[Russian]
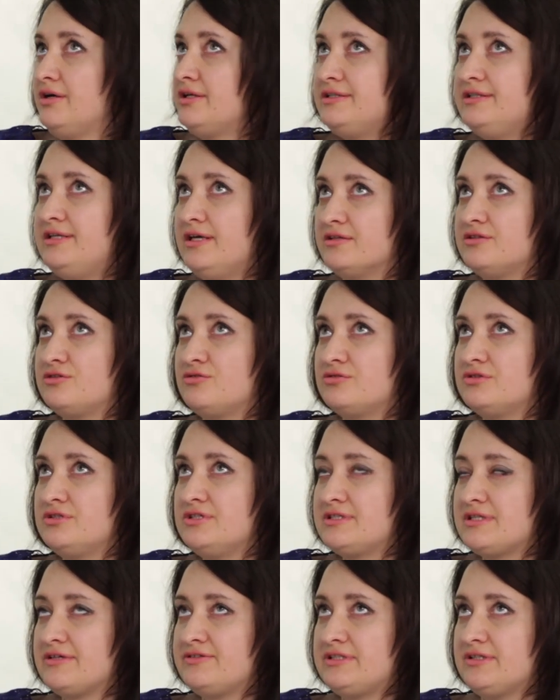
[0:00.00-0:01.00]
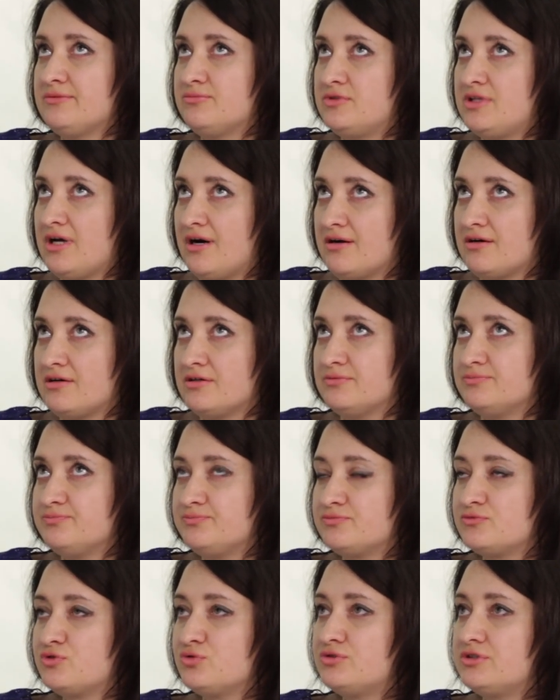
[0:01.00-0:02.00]
Нет, тут не совсем так.
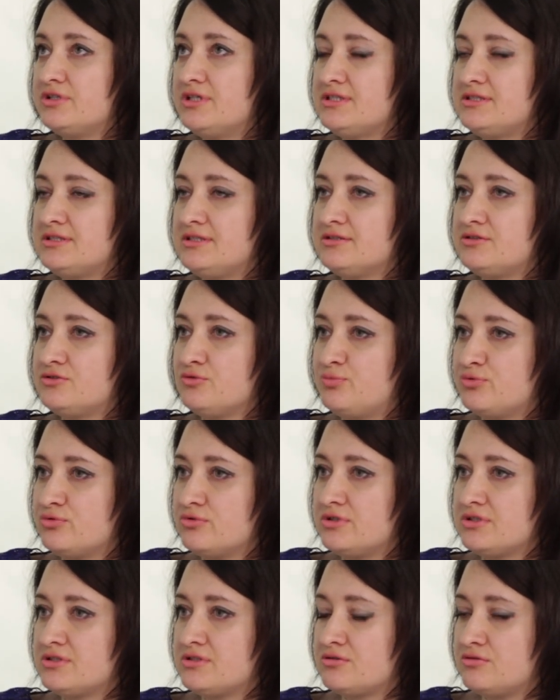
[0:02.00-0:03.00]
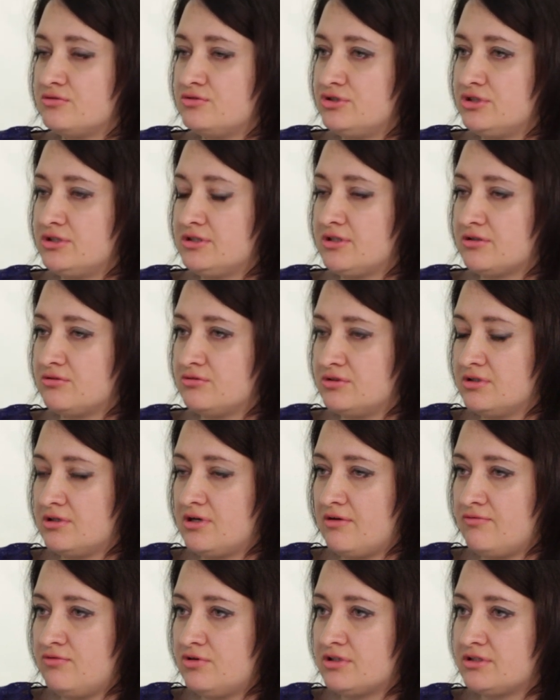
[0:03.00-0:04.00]
Тут, если супруги заключили такой
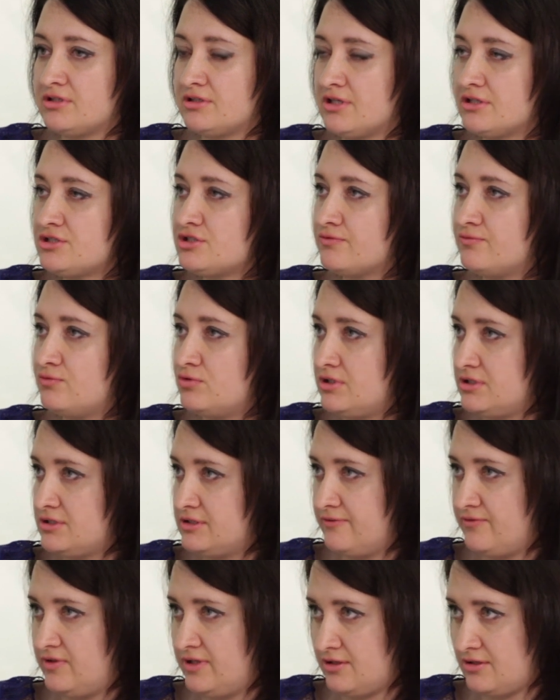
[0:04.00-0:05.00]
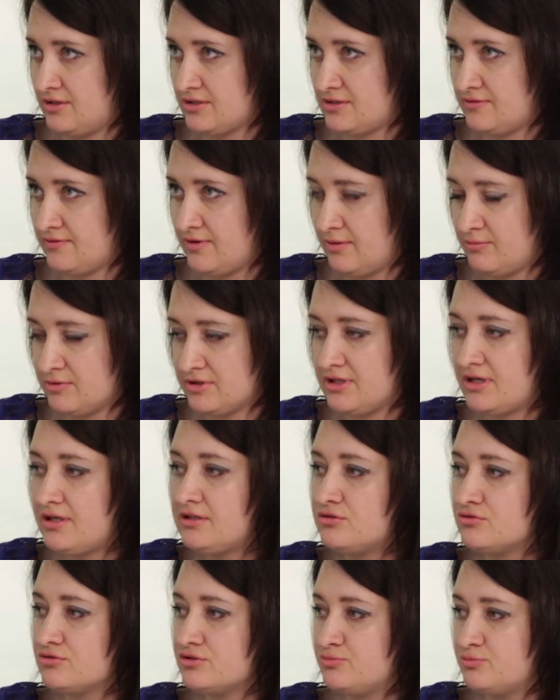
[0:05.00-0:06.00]
договор, это наше волеизъявление с вами,
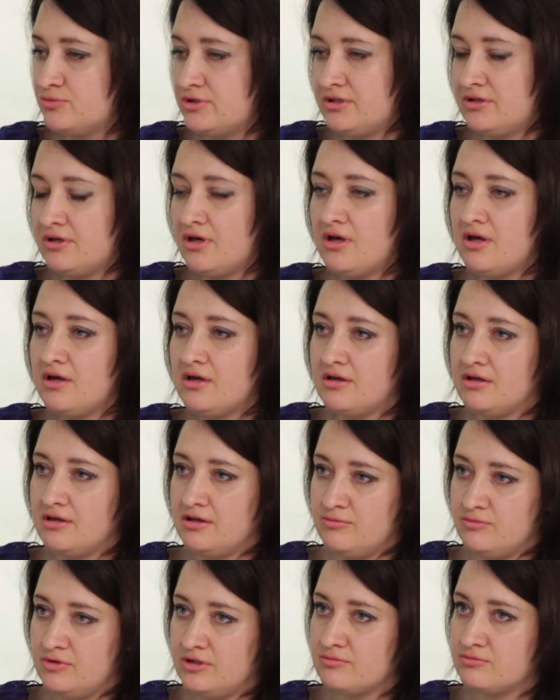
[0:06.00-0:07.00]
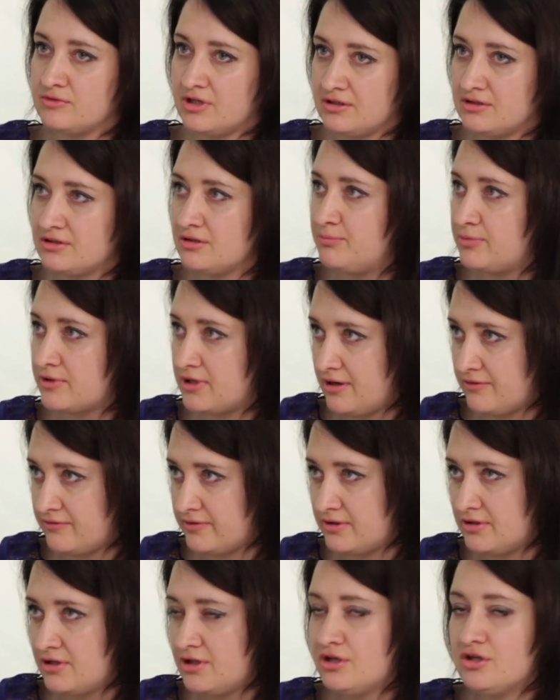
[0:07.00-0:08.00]
да, то есть мы имеем на это право.